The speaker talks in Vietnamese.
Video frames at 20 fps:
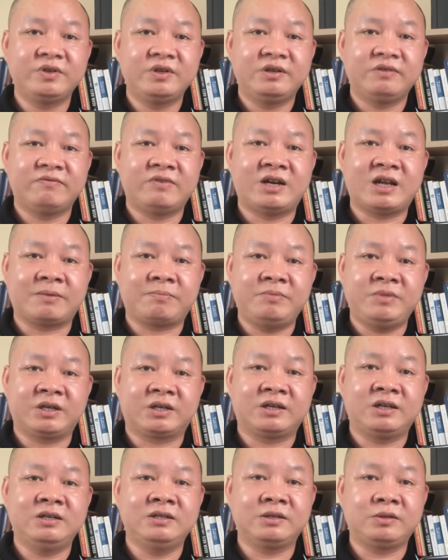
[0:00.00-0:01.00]
và đặc biệt
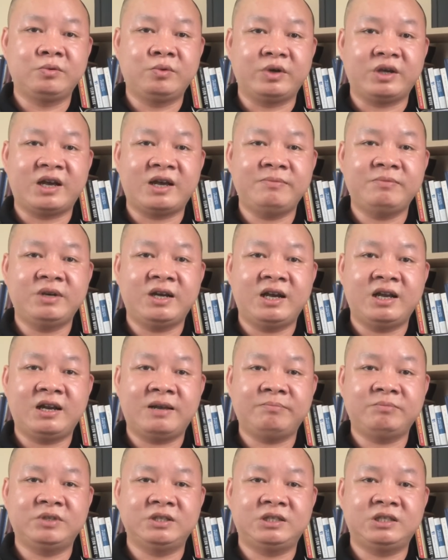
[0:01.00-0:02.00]
cái lứa tuổi 20
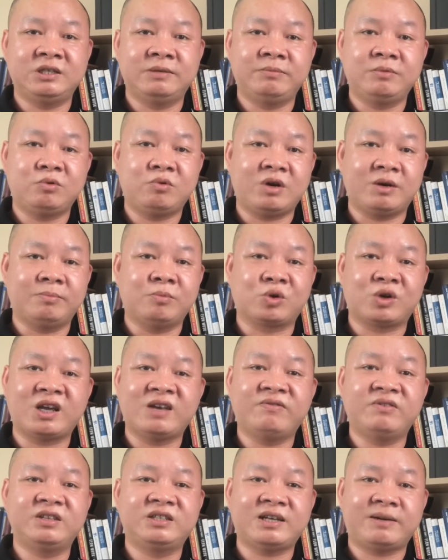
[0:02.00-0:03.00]
25 chỉ chiếm khoảng 1
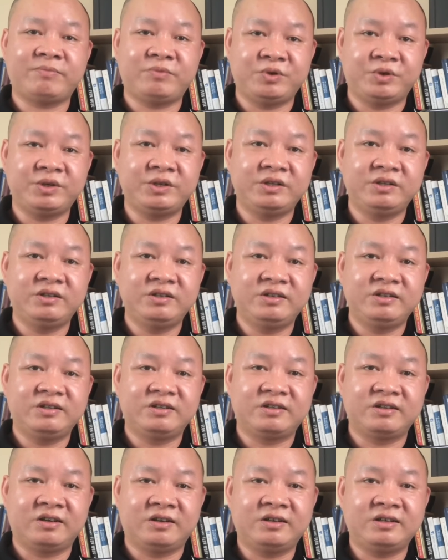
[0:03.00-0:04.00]
2% thôi.
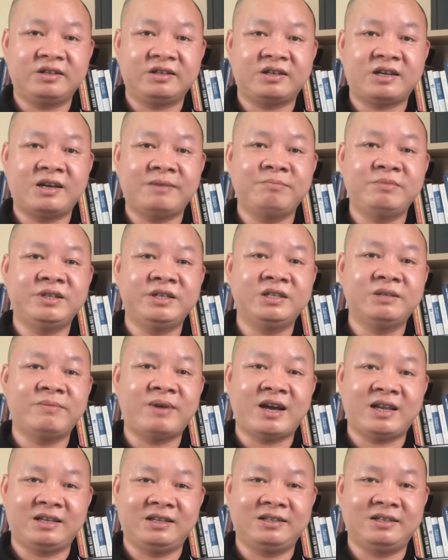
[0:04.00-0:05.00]
Đó, 20 như
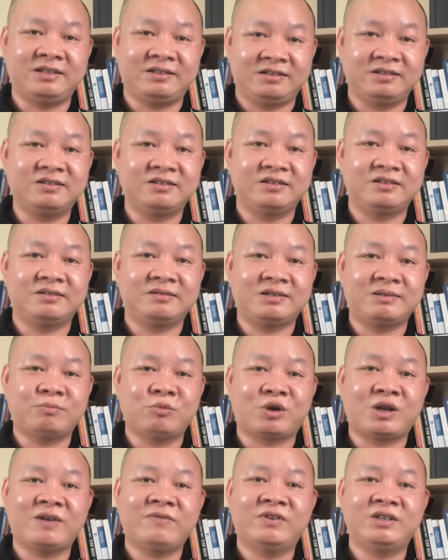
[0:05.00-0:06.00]
bạn thì
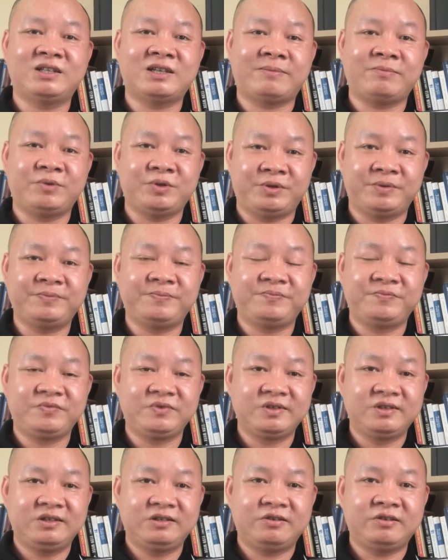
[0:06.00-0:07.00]
1 2% thôi.
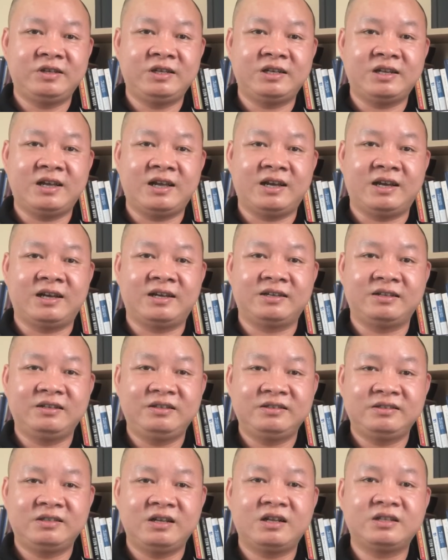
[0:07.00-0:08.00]
Cho nên là
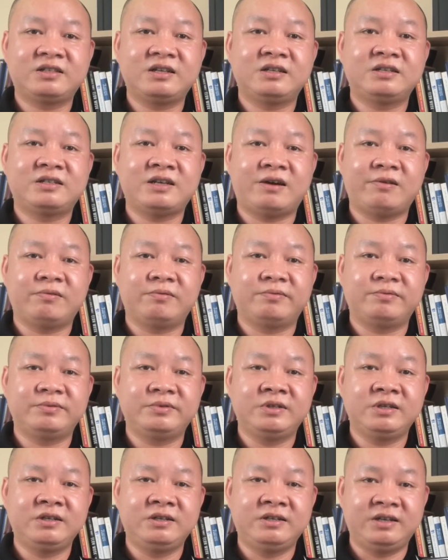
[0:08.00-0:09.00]
rất là trân trọng
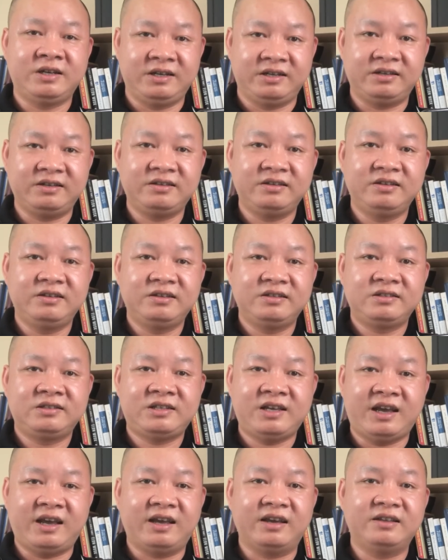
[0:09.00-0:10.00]
những người
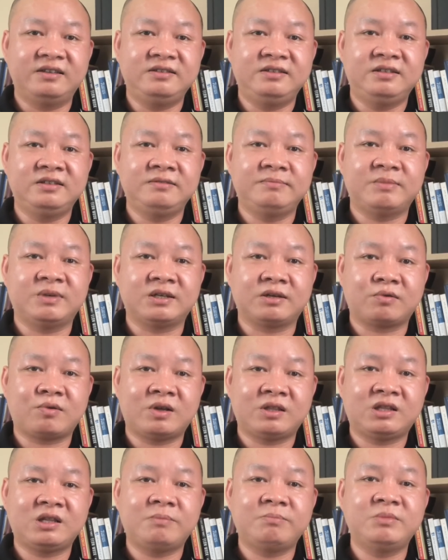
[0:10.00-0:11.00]
trẻ nhưng mà
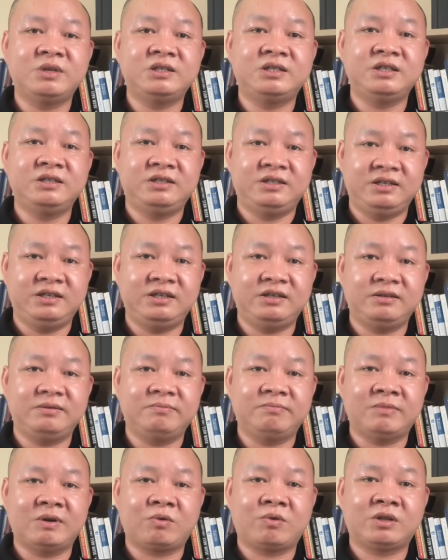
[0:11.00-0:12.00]
quan tâm đến chính trị
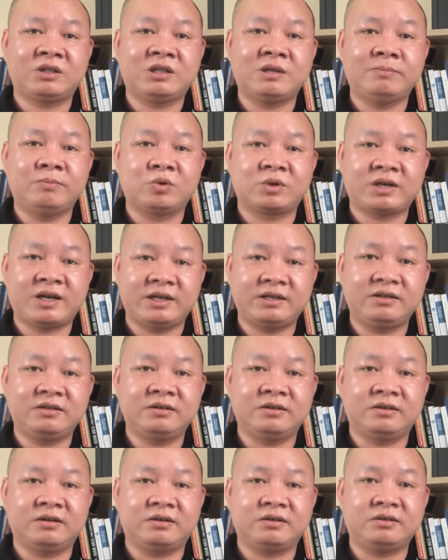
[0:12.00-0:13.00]
mà quan tâm một cách
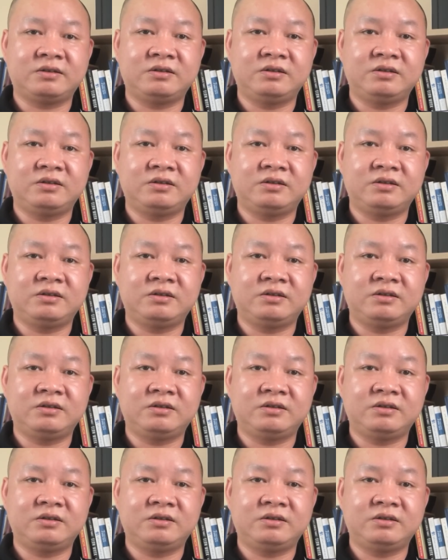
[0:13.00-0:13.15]
nó